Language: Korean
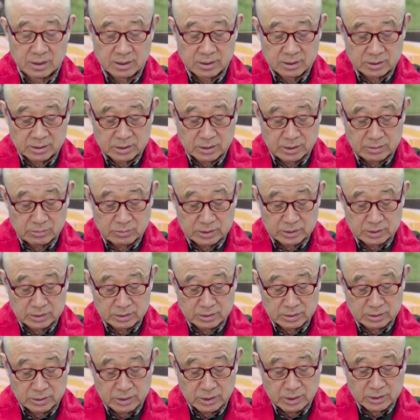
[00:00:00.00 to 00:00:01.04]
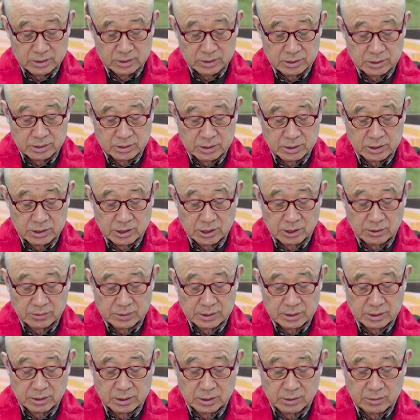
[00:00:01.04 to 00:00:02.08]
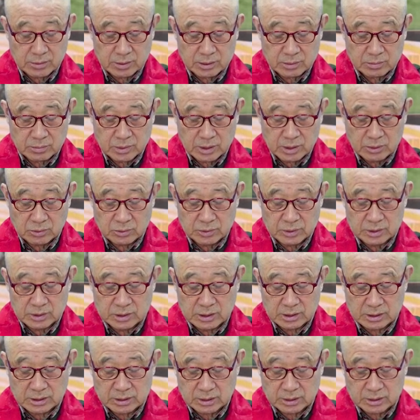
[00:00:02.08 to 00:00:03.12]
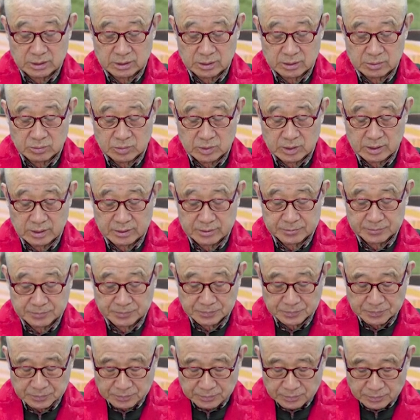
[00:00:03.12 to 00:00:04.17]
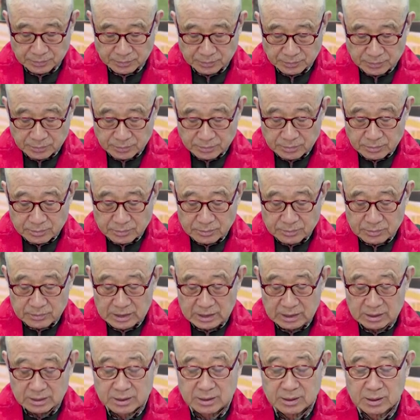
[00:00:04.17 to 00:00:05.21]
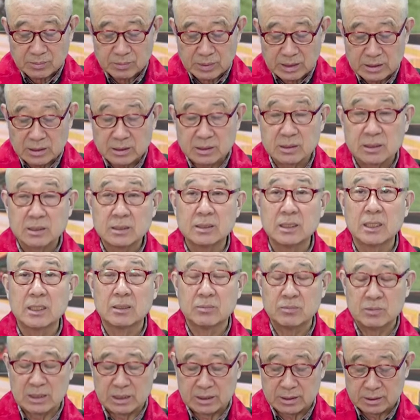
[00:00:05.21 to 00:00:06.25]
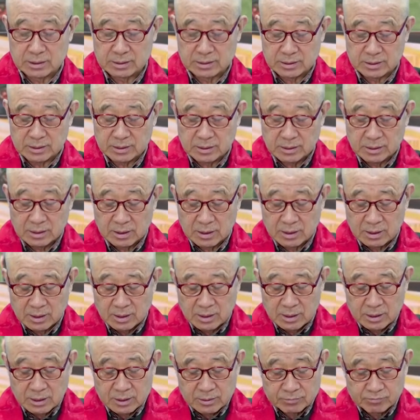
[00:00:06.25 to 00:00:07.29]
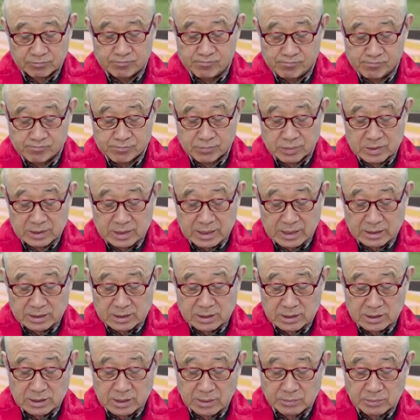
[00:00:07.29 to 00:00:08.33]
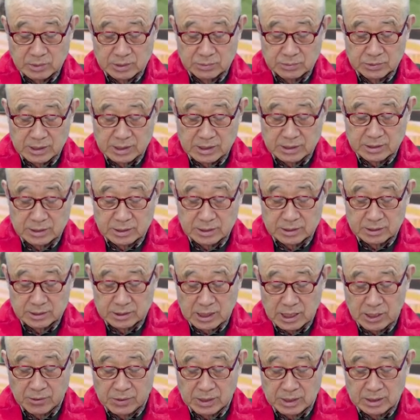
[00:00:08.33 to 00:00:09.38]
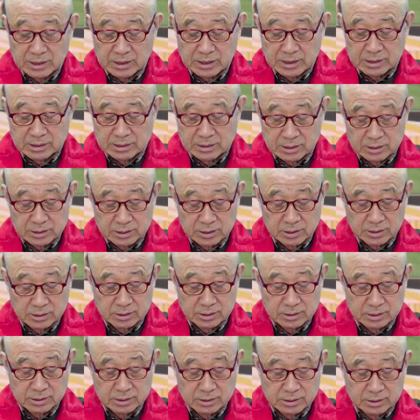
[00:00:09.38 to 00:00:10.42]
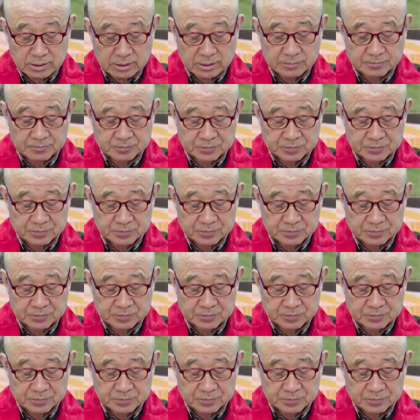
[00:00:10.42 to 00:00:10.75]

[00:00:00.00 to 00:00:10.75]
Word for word: 젊은 그 택시 기사와의 대화는 매우 인상적이었습니다. 그러니까 몇 년 전 얘기입니다, 이거는. 그 당시 34세인 상황이라는 이 청년은